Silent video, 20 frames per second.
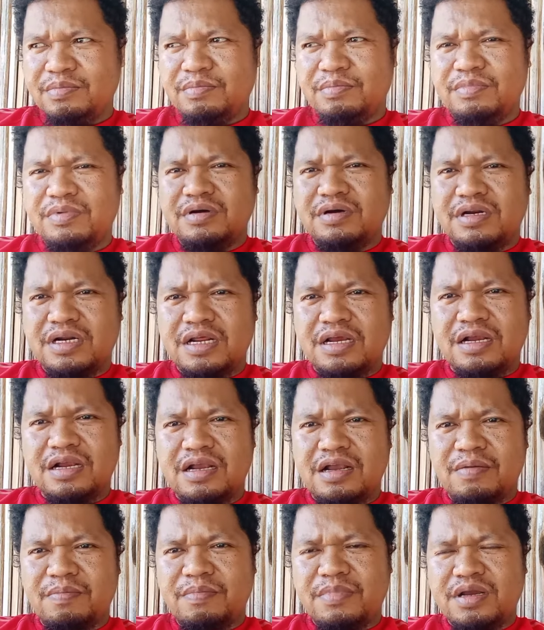
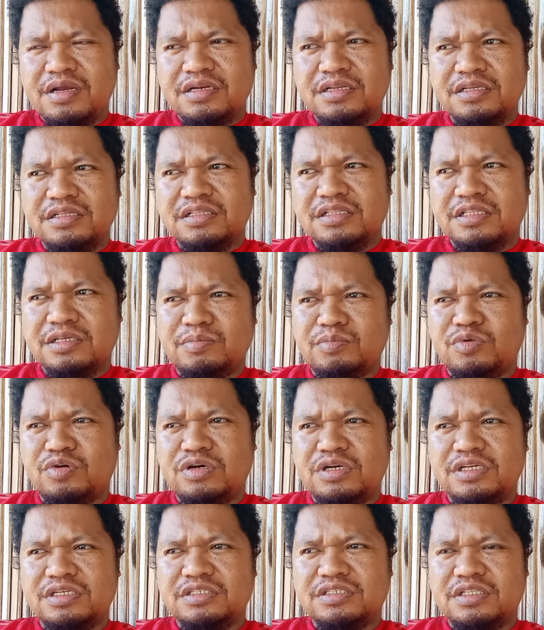beragama di Timor
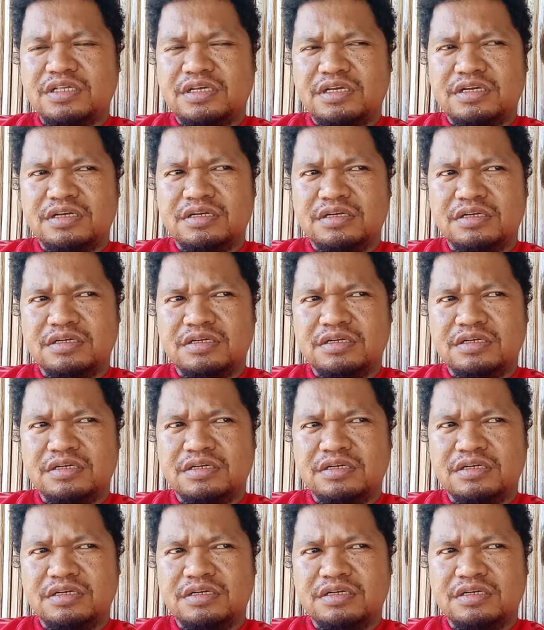Leste ya